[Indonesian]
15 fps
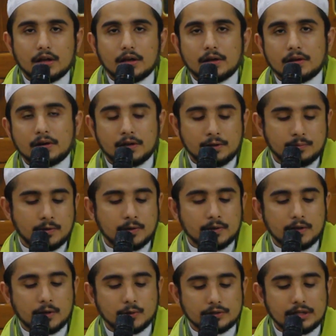
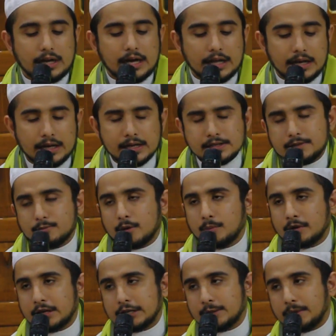rahimahullahu taala
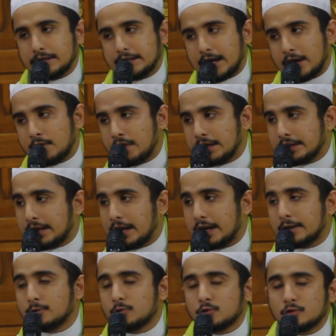sebelumnya kita bacakan Fatihah
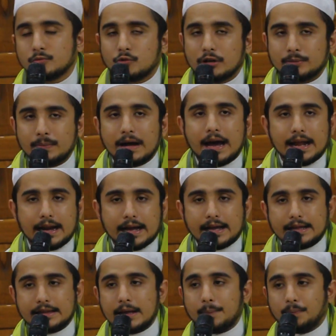dulu buat pengarang
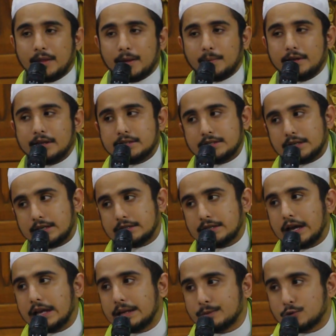kitab namanya Syekh
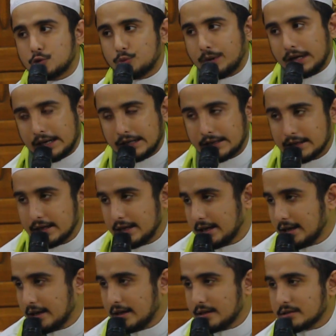Salim Sumir.
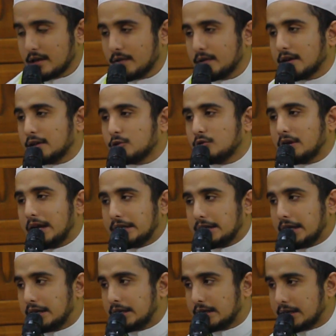Safinatun Najah
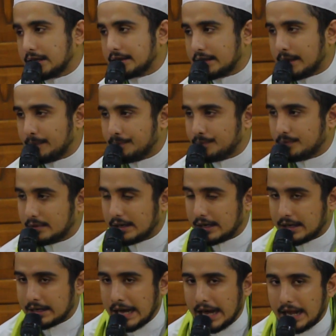ini kitab
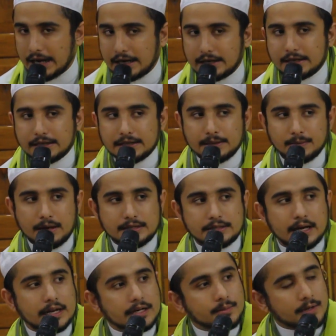terkenal, dibaca
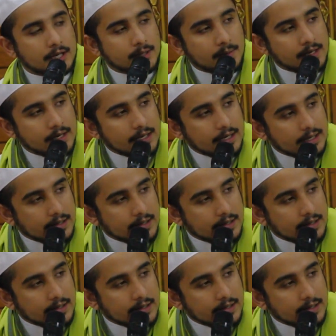di mana-mana.